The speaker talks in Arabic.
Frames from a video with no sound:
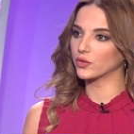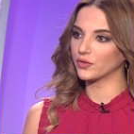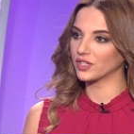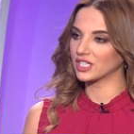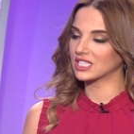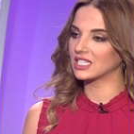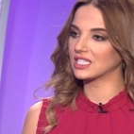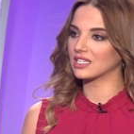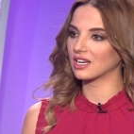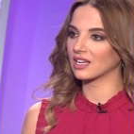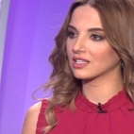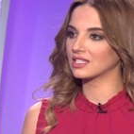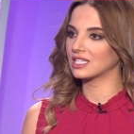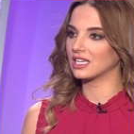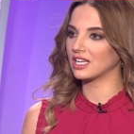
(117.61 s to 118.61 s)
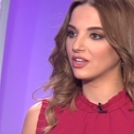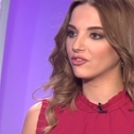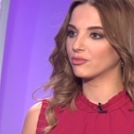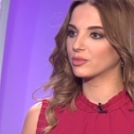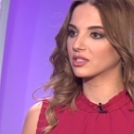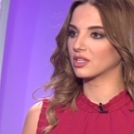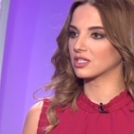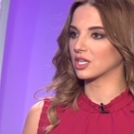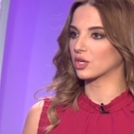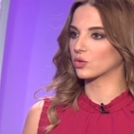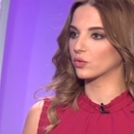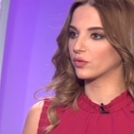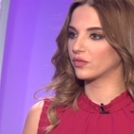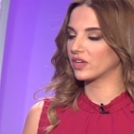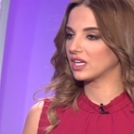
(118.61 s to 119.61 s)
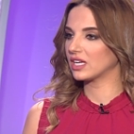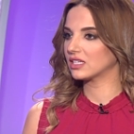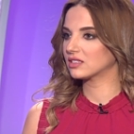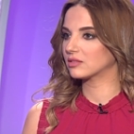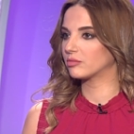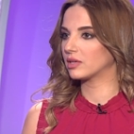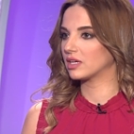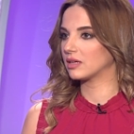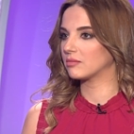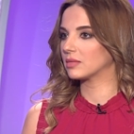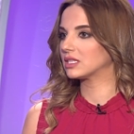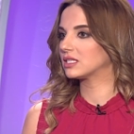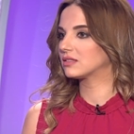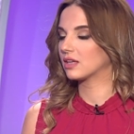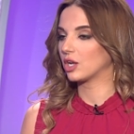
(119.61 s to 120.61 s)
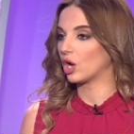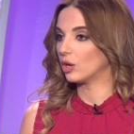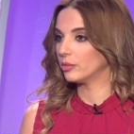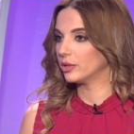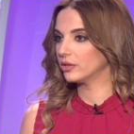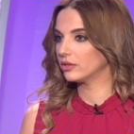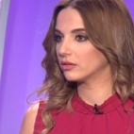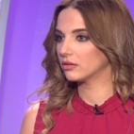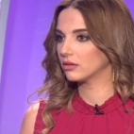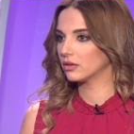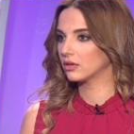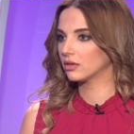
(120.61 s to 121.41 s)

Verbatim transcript: في كثير اختلاف بالتصرفات بمده العمر